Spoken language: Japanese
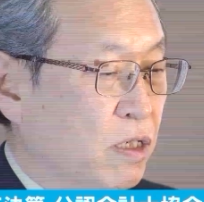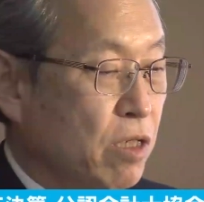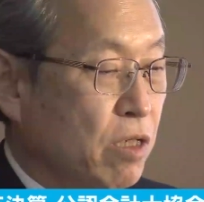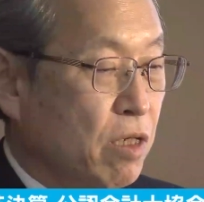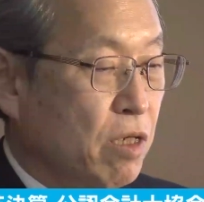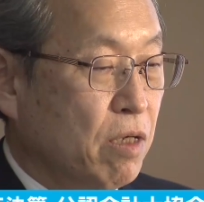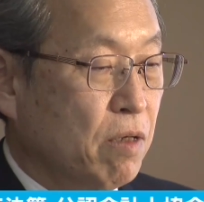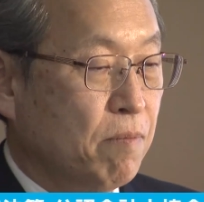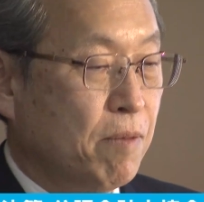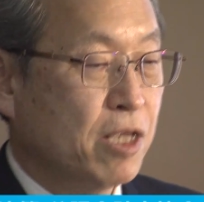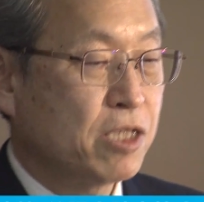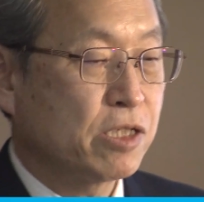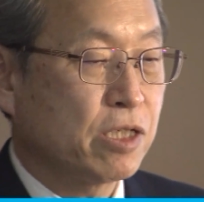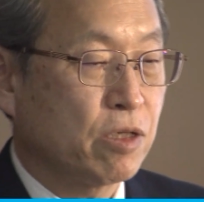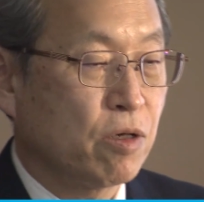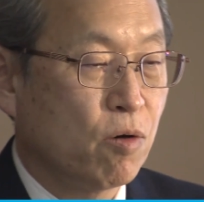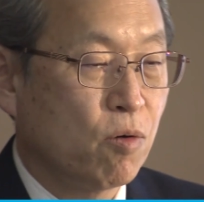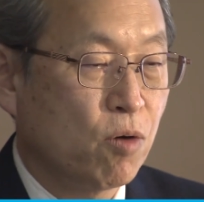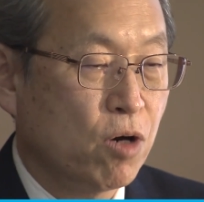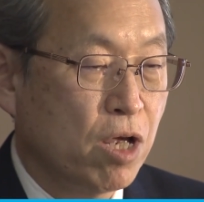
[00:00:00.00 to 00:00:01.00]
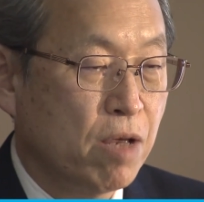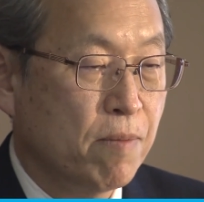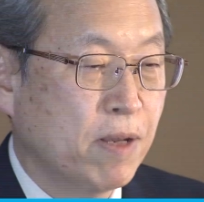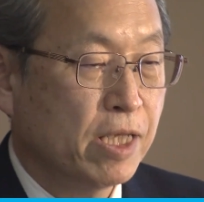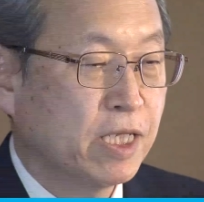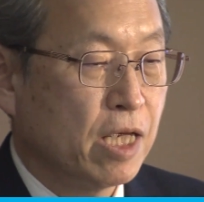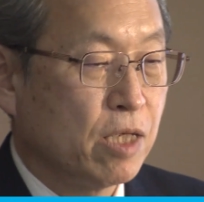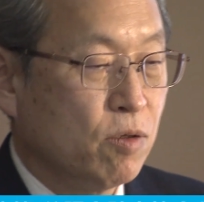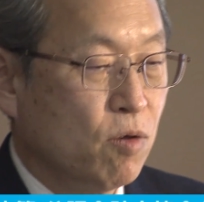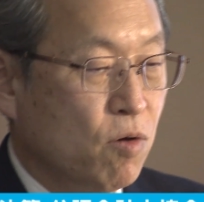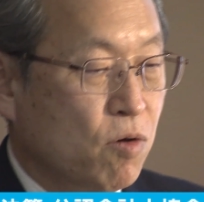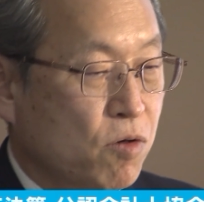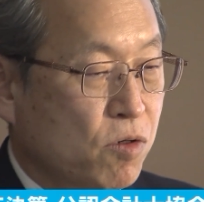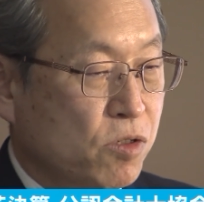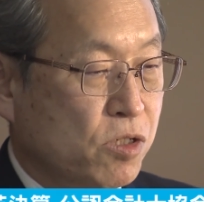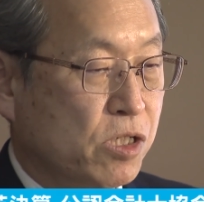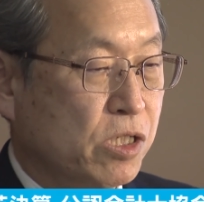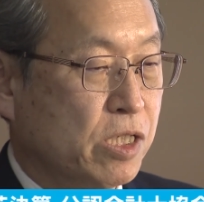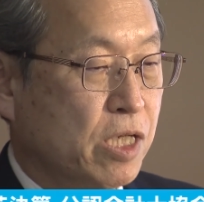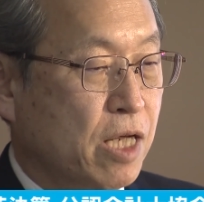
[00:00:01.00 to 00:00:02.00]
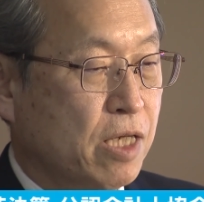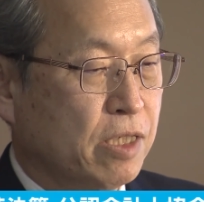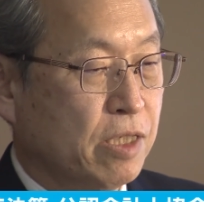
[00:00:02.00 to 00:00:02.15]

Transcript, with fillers: らに調査を進めることになります。